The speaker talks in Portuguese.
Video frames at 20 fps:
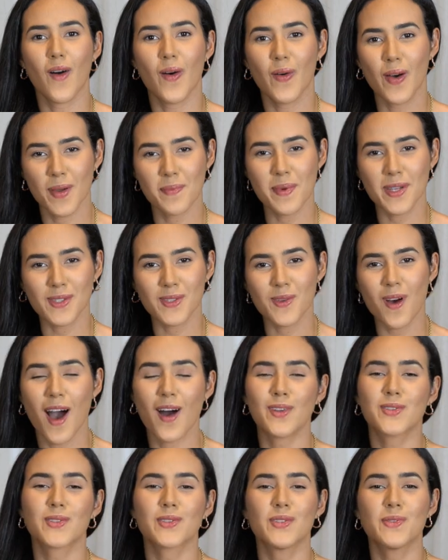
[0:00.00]
Oi,
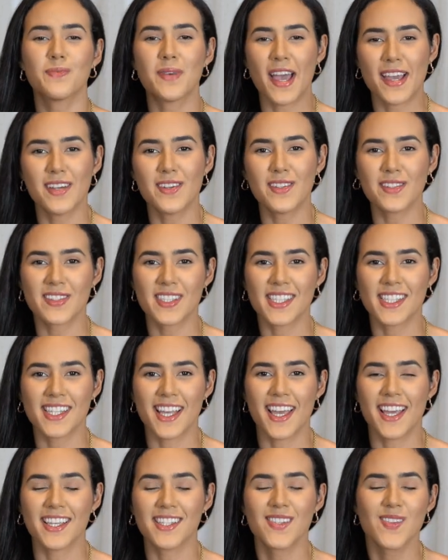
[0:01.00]
pessoal, tudo bem com
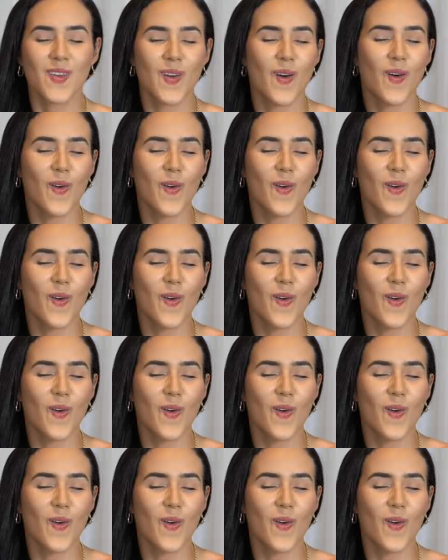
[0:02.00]
vocês?